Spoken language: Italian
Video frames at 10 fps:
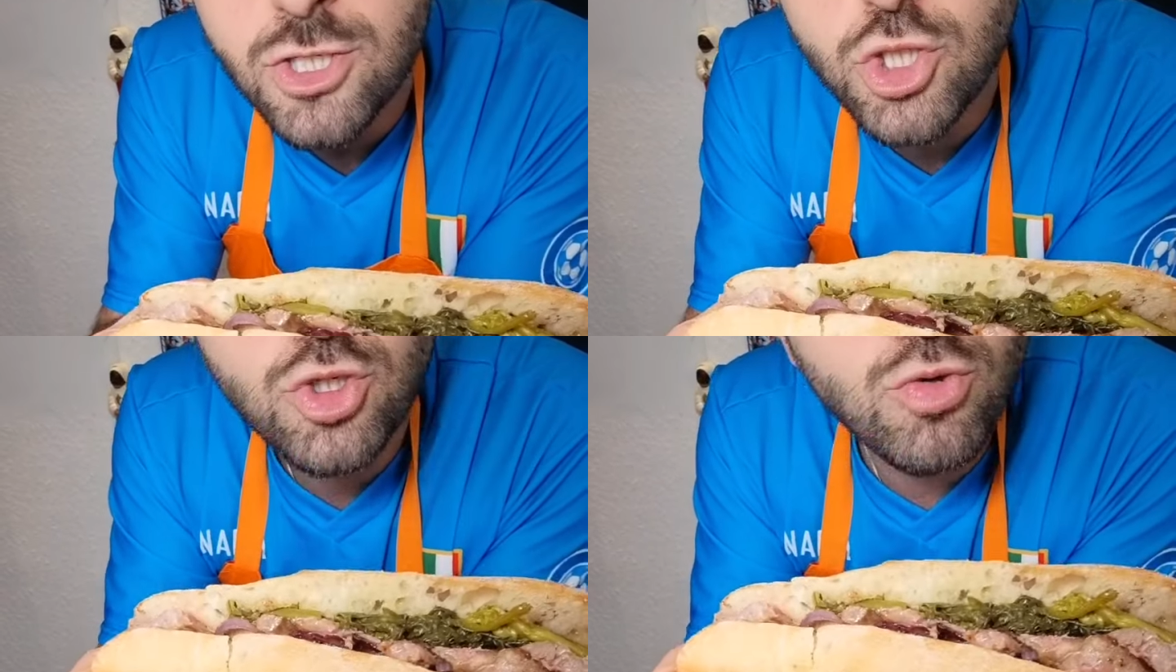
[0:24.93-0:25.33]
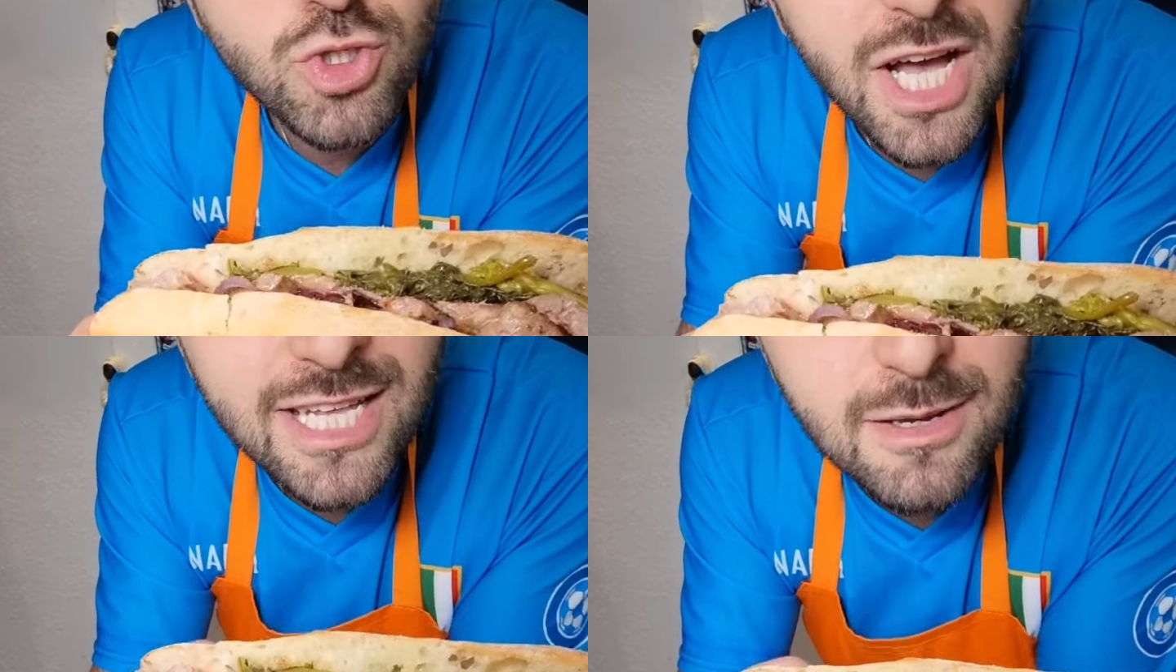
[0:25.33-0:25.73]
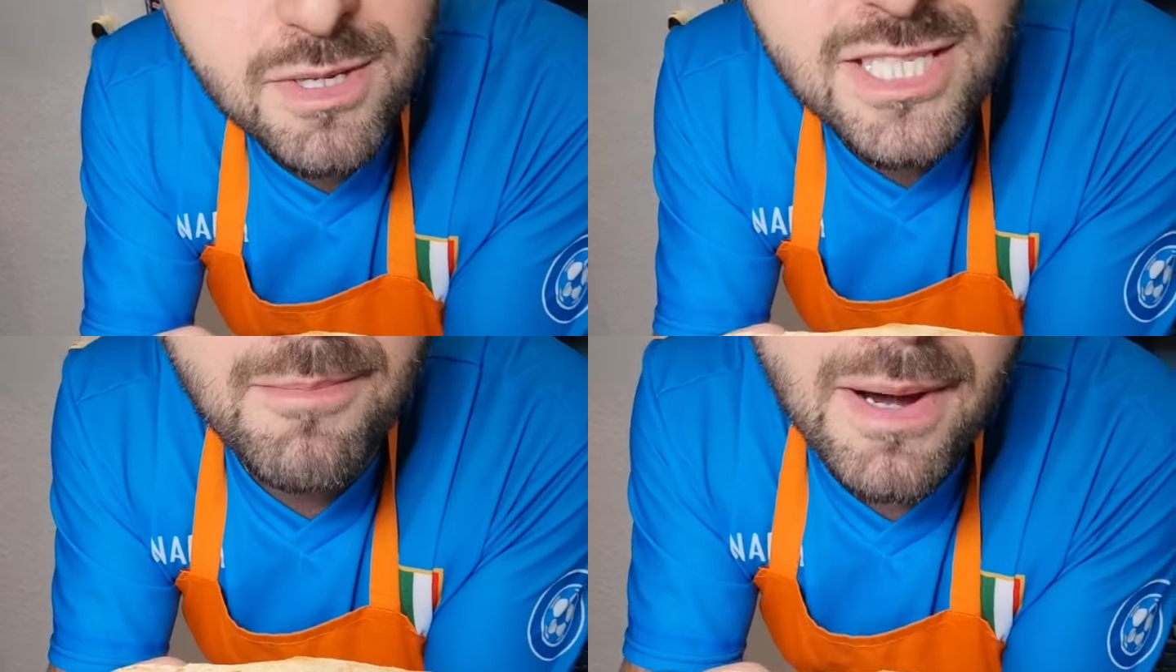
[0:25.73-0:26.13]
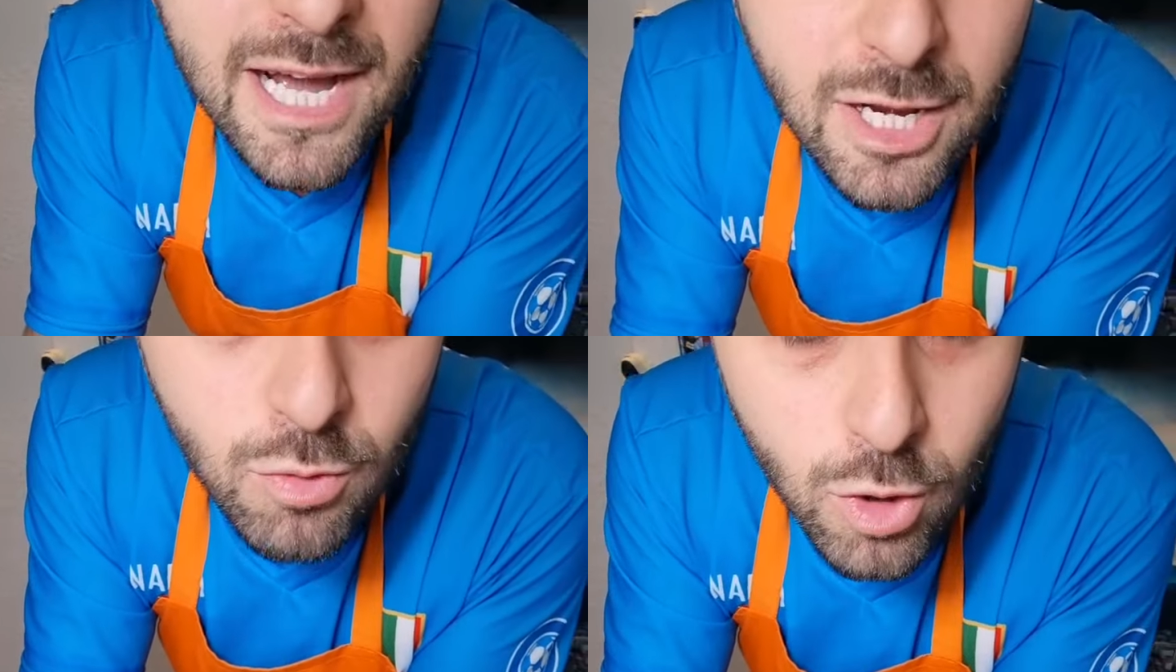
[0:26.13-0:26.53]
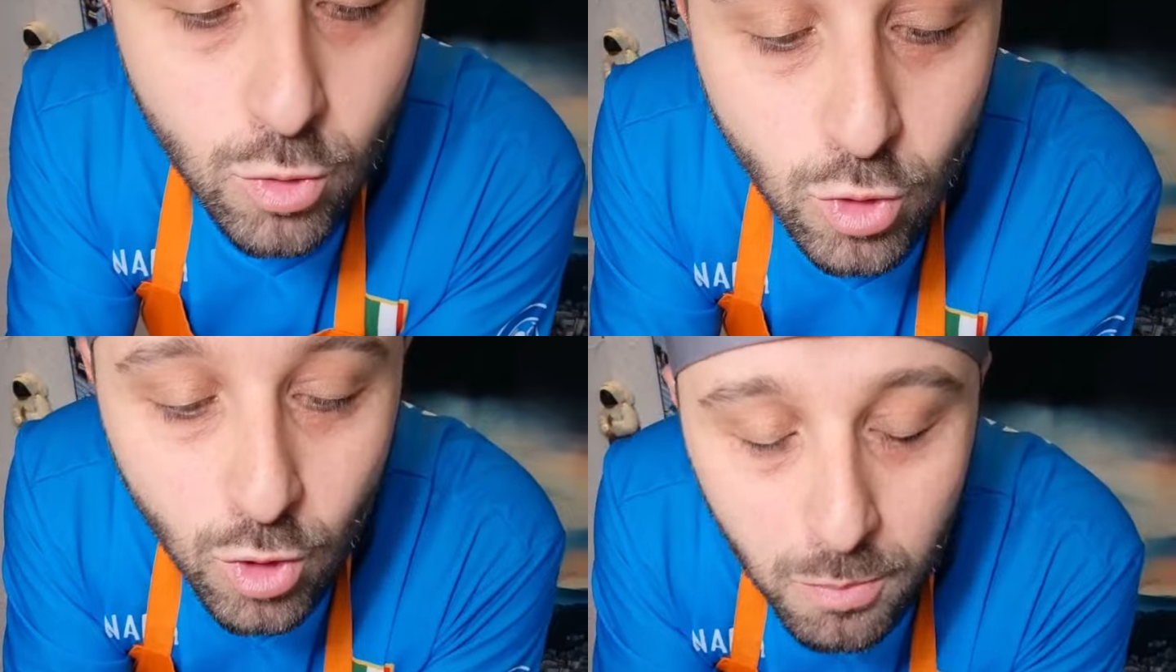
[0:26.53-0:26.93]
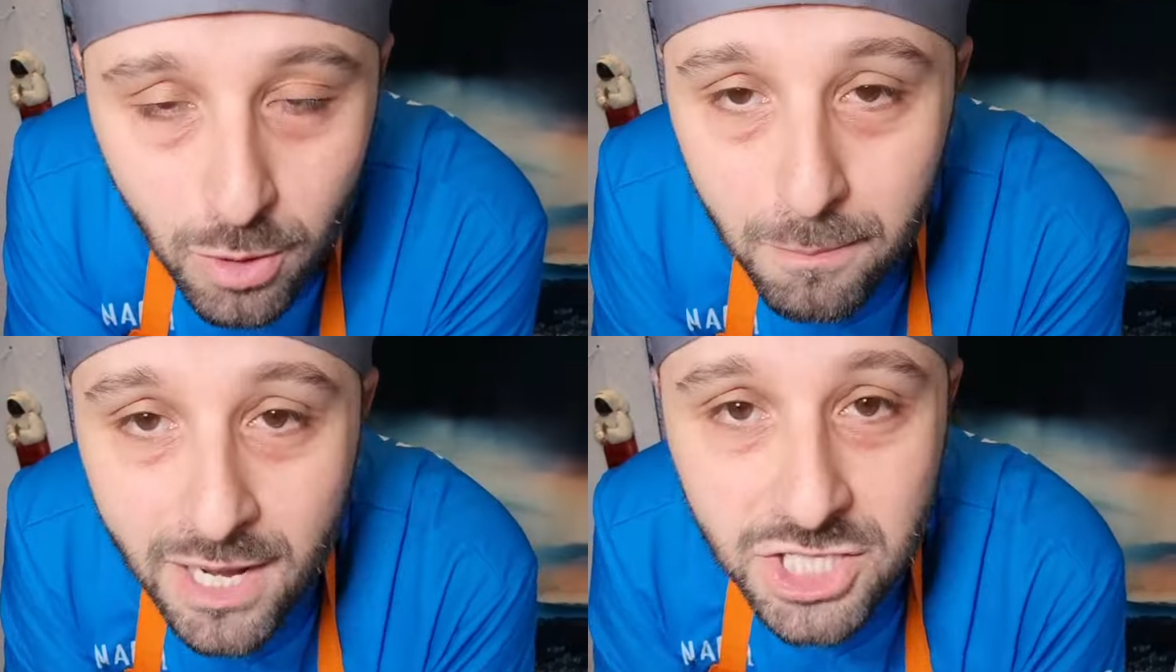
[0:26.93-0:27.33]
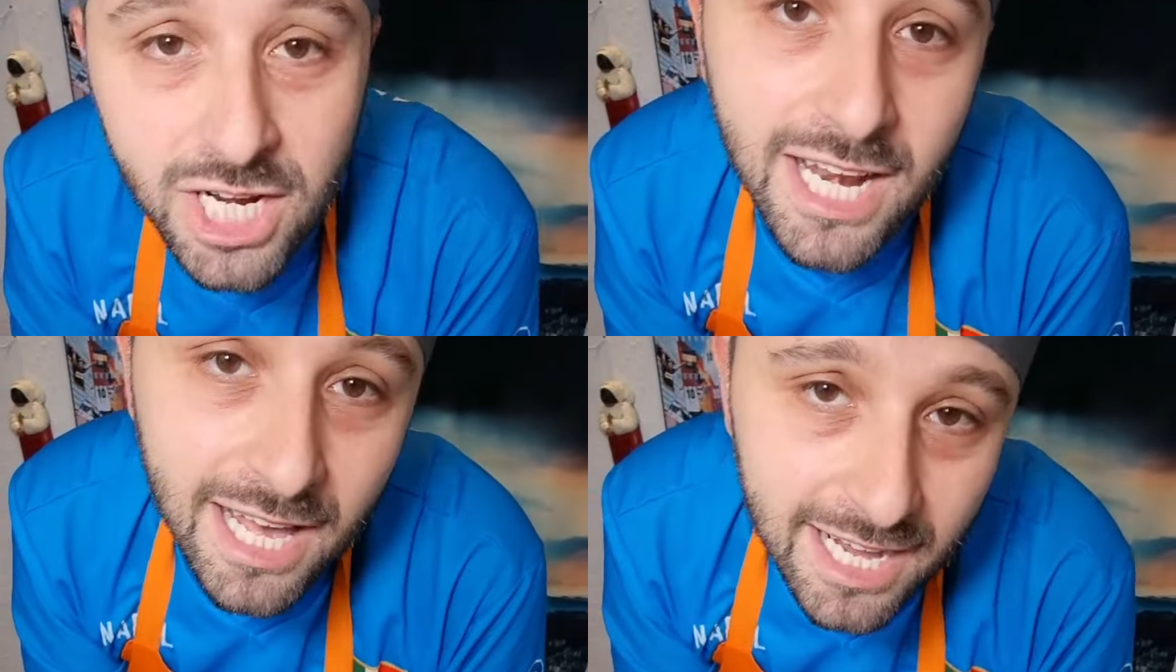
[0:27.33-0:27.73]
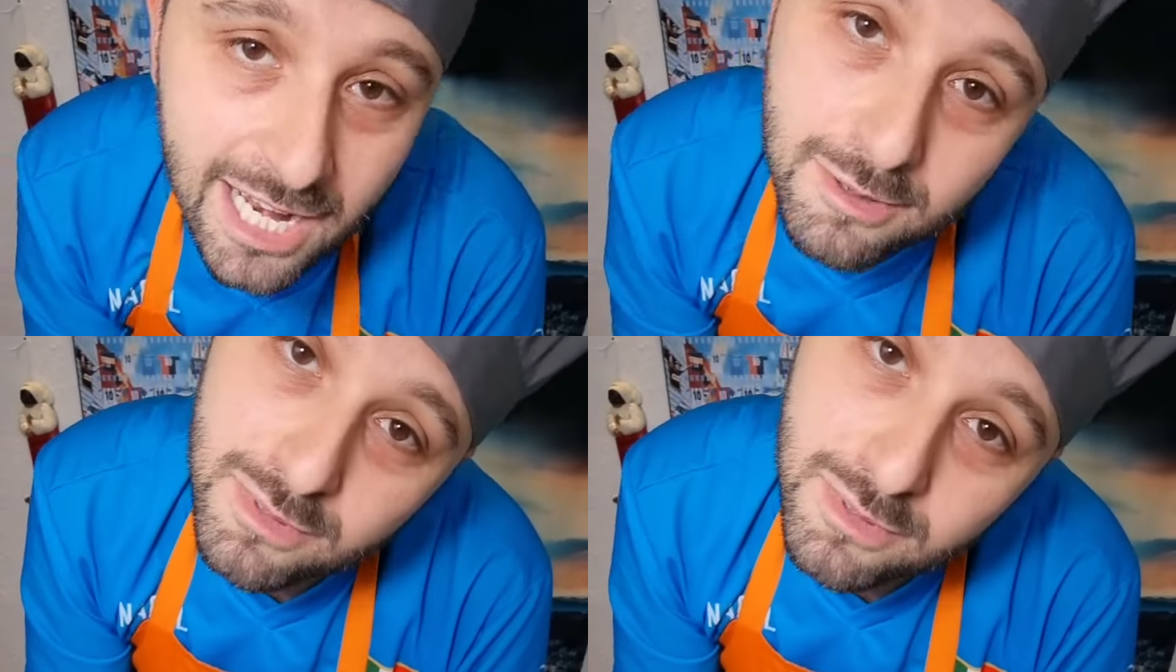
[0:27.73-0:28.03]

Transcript: Scusatemi se magari qualcuno non può mangiare la carne,